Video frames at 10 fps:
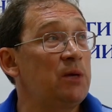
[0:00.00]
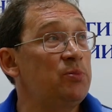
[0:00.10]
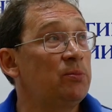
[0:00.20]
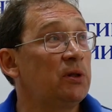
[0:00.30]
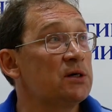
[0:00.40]

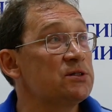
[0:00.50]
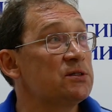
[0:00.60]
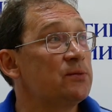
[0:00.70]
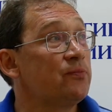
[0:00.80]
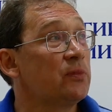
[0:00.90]

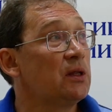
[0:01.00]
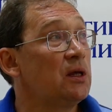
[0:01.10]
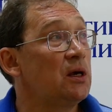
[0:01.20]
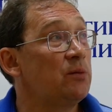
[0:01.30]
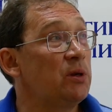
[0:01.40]
эпибласт,
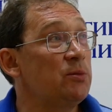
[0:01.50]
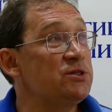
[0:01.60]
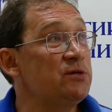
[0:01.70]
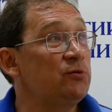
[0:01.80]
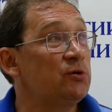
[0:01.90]

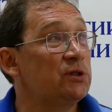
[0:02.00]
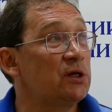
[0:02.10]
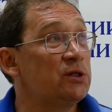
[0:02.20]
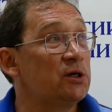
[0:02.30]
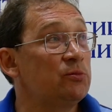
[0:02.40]
примитивную
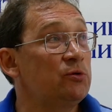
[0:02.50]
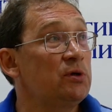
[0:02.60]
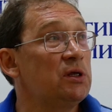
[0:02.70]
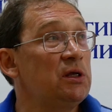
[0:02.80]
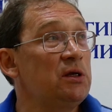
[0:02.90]

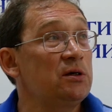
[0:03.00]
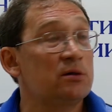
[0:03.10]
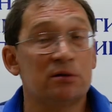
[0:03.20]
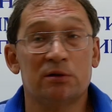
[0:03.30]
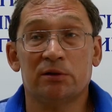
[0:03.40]
энтодерму и
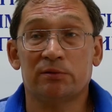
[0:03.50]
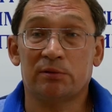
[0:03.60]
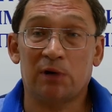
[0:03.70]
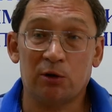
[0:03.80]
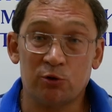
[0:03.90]
э,
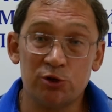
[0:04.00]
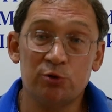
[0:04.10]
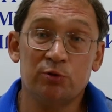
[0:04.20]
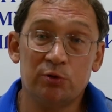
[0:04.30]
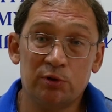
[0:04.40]

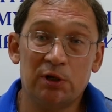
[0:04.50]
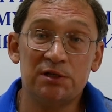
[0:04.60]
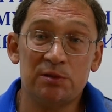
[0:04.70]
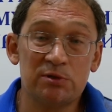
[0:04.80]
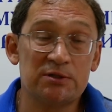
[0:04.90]
окруженную
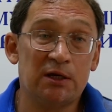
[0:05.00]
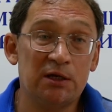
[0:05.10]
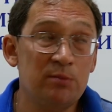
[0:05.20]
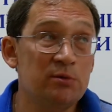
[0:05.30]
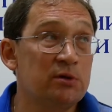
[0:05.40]
этими
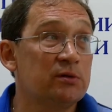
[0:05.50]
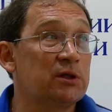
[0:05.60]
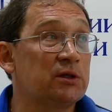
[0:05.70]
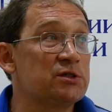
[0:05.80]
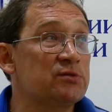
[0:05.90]
слоями
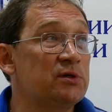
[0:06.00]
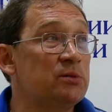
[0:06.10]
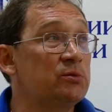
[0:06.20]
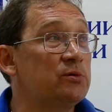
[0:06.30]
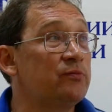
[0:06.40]
так
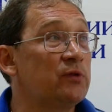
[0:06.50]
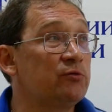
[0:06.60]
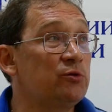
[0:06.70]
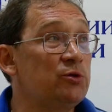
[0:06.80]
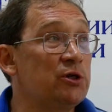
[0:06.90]
называемую
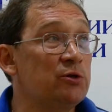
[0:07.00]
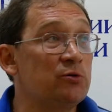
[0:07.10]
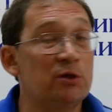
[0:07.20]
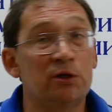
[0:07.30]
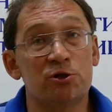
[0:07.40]

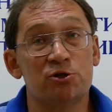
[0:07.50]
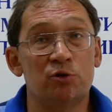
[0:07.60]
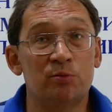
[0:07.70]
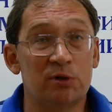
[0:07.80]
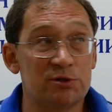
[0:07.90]
внутреннюю
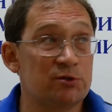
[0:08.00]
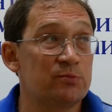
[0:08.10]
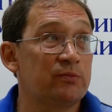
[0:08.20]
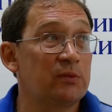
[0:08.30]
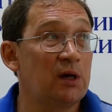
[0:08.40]
клеточную
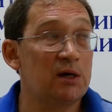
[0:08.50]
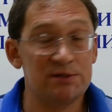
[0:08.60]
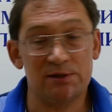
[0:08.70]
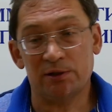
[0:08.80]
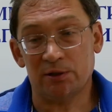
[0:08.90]
массу,
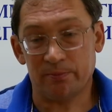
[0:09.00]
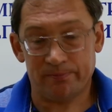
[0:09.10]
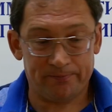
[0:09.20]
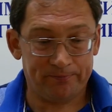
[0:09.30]
ICM.